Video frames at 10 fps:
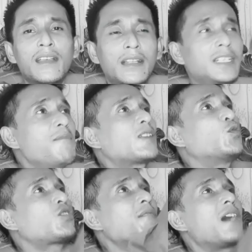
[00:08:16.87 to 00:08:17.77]

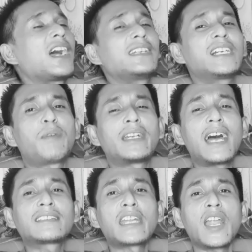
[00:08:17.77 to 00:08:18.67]
Dimasukkan bahkan
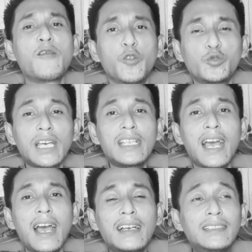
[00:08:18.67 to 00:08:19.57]
kepada tanawu
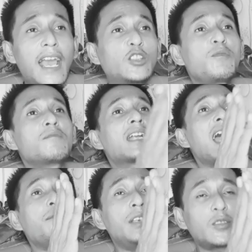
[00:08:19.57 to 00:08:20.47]
saja. Yaitu memang
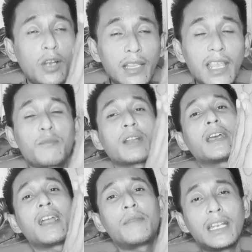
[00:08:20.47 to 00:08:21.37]
Nabi sholatnya
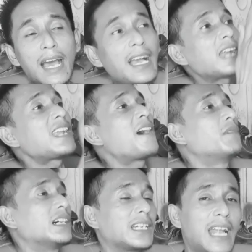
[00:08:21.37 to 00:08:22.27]
berbeda-beda. Kadang
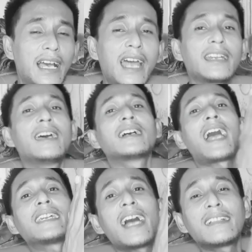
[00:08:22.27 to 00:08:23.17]
menggerakkan,
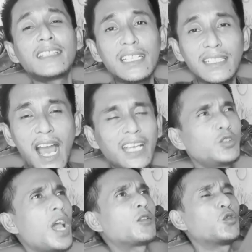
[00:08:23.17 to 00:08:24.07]
kadang tidak.
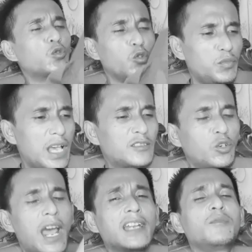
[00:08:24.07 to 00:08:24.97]
Itu Al-Qurtubi
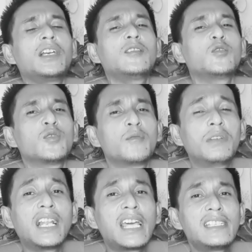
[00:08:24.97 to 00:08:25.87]
As-Sunani begitu
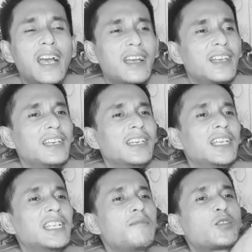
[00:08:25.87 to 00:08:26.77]
menilainya.
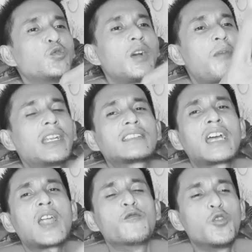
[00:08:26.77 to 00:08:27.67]
Ini masuk kepada
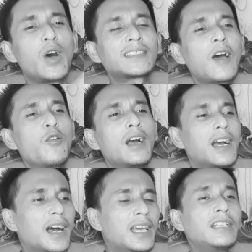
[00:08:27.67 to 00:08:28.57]
tanawu atau
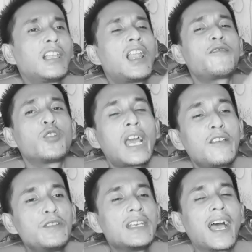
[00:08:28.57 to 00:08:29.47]
eh, ikhtilaful
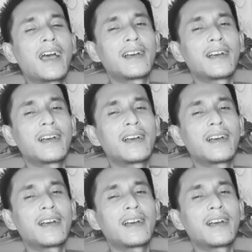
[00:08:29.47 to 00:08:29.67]
kaifiyah.